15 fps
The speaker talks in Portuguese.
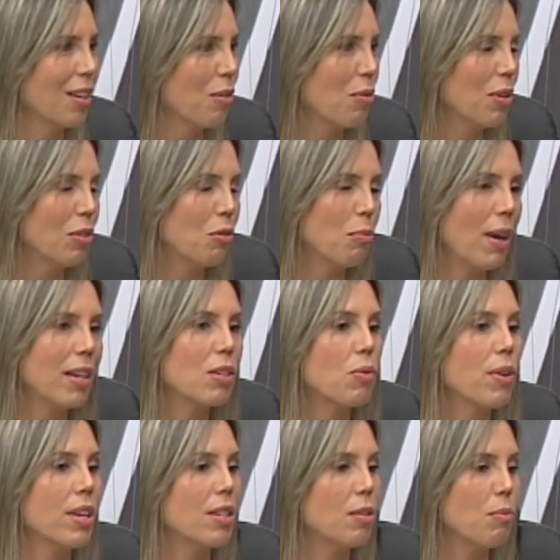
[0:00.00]
Quanto mais
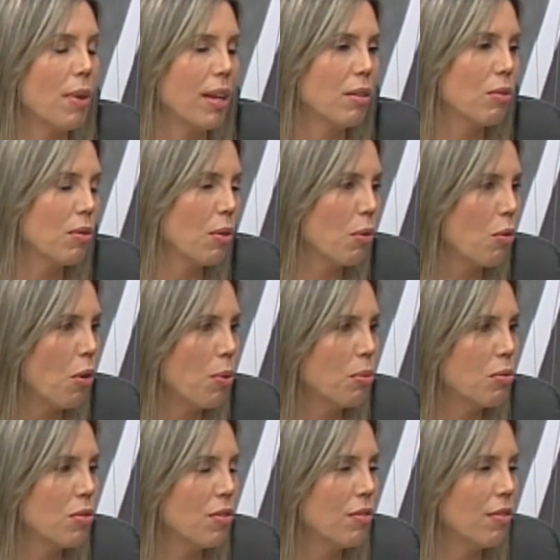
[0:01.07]
conhecimento o teu
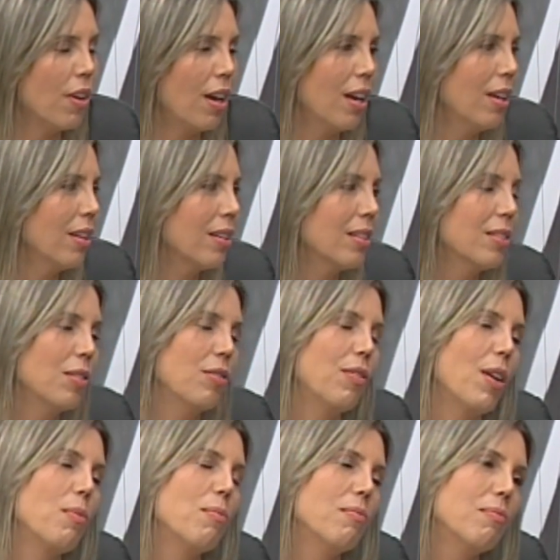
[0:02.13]
corpo tiver, tu
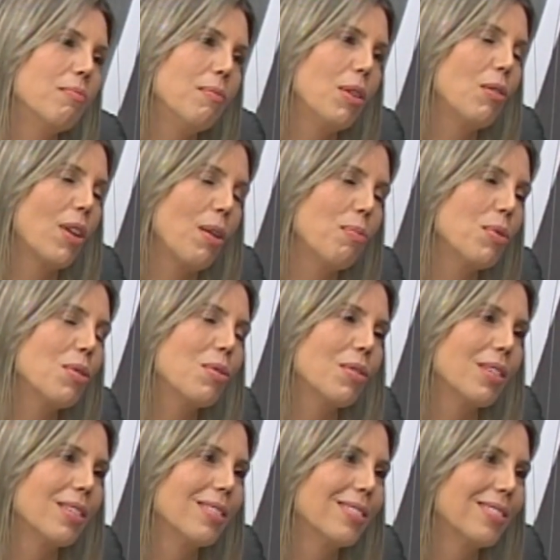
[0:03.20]
vai melhorar a
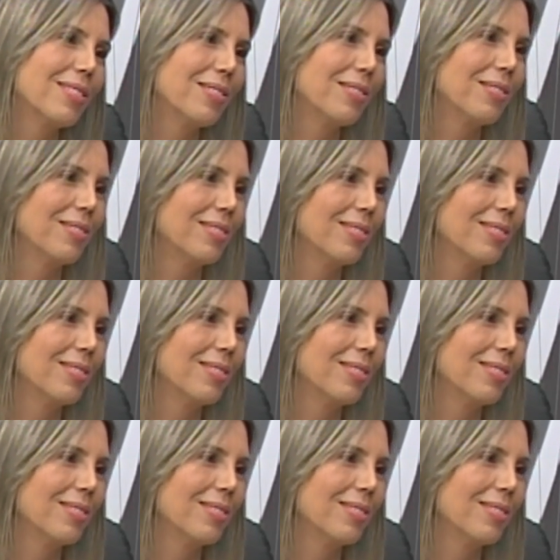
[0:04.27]
postura. Uhum.